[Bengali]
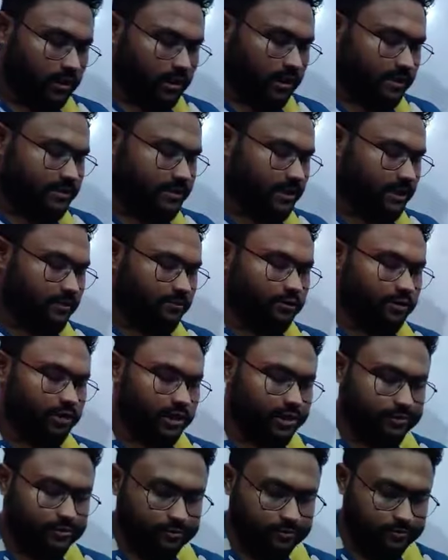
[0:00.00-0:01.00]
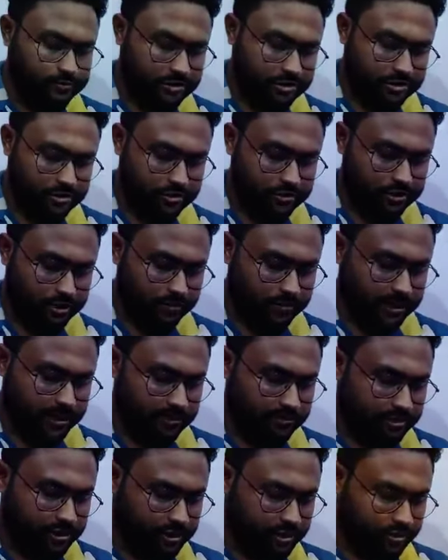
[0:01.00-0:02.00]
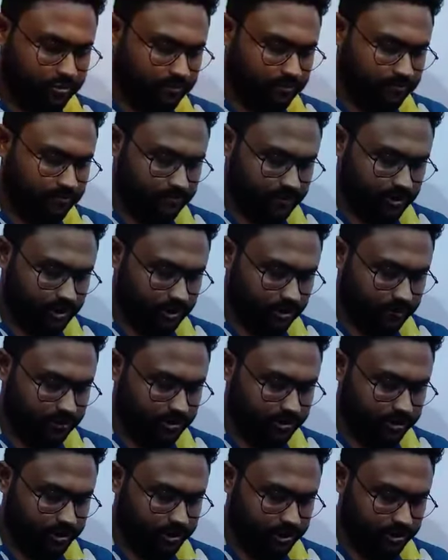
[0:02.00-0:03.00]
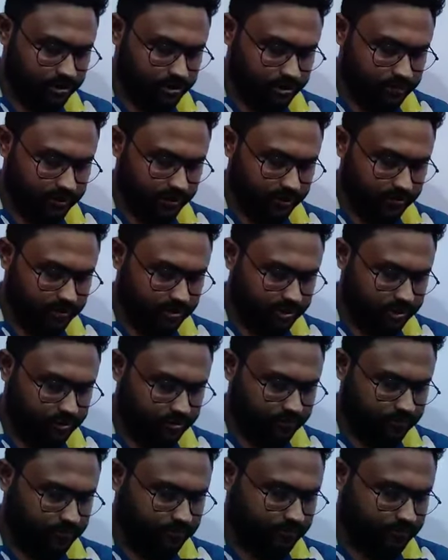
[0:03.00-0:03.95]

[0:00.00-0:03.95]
আসসালামু আলাইকুম তো সবাই কেমন আছো কমেন্ট করে জানাও সবাই কেমন আছো